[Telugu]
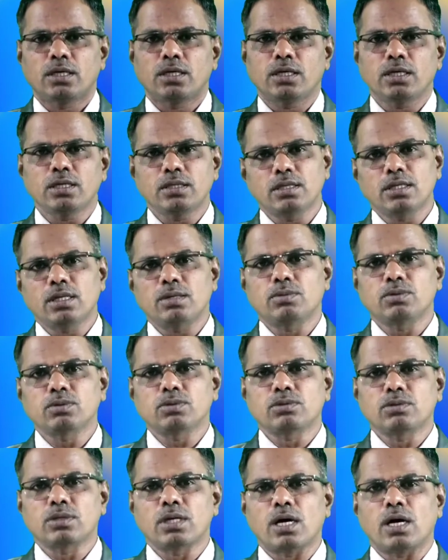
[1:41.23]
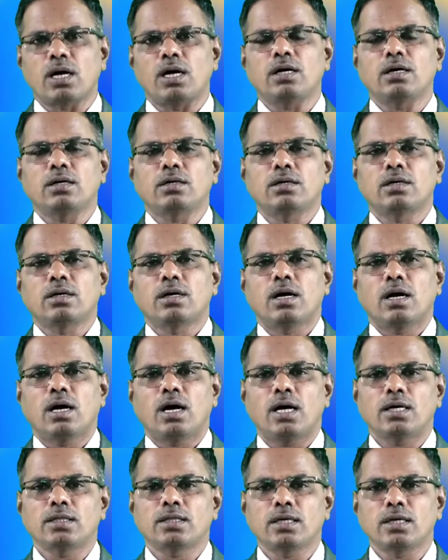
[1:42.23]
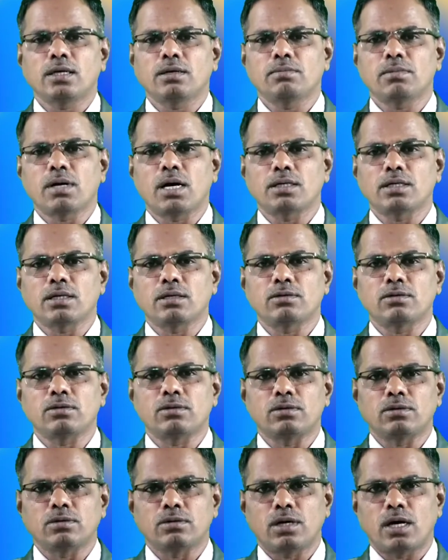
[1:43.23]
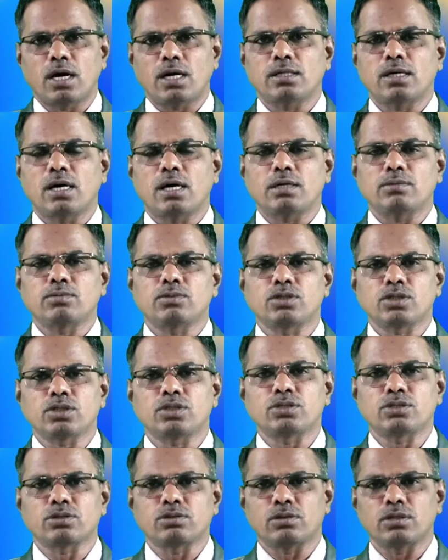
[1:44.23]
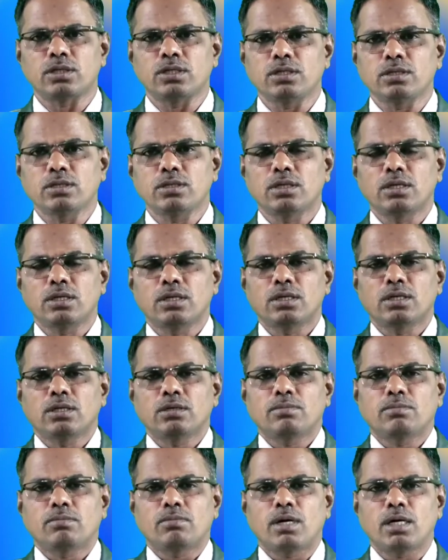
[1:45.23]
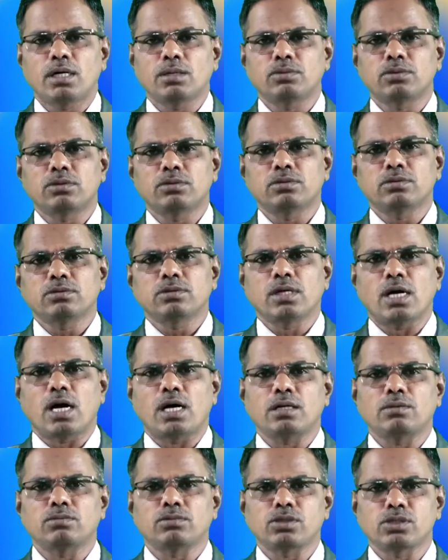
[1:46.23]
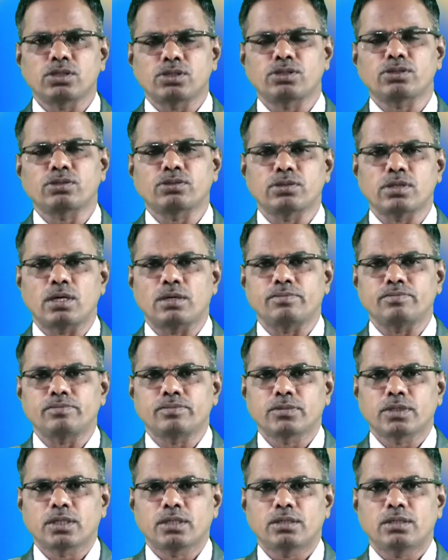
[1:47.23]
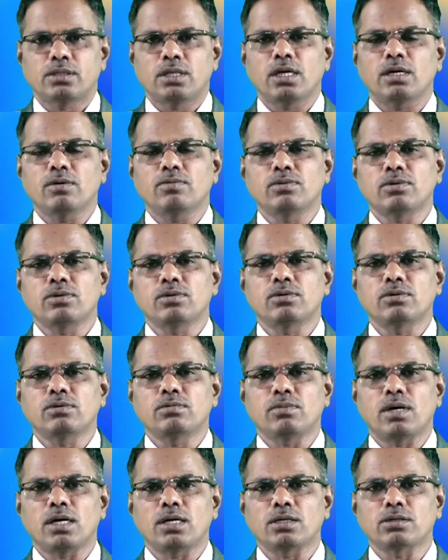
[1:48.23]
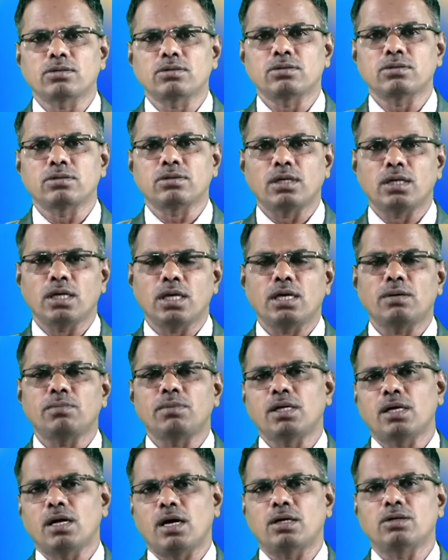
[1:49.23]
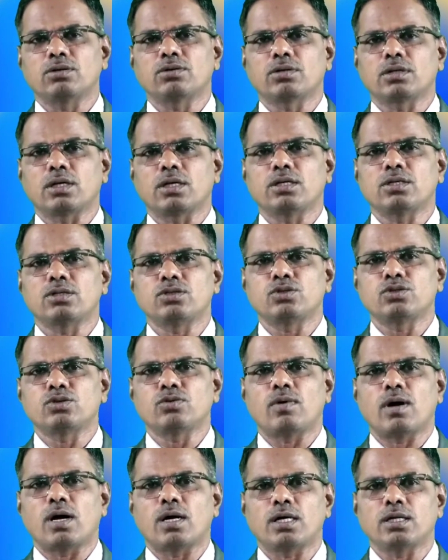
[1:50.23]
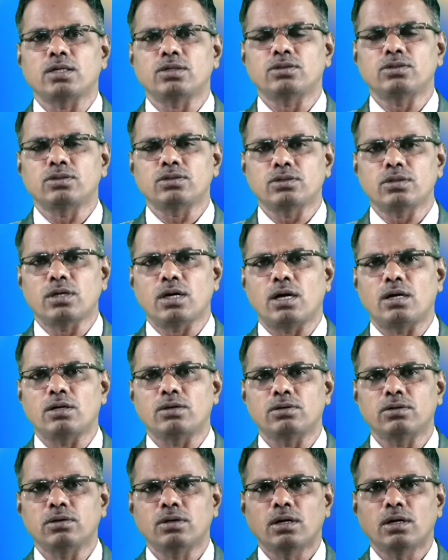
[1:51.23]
ఈ దినము కూడా అదే మాటను ఆధారము చేసుకొని మనము ధ్యానము చేసుకుందాం దేవుడు మనకు ఏమి అనుగ్రహించువాడై ఉంటున్నాడు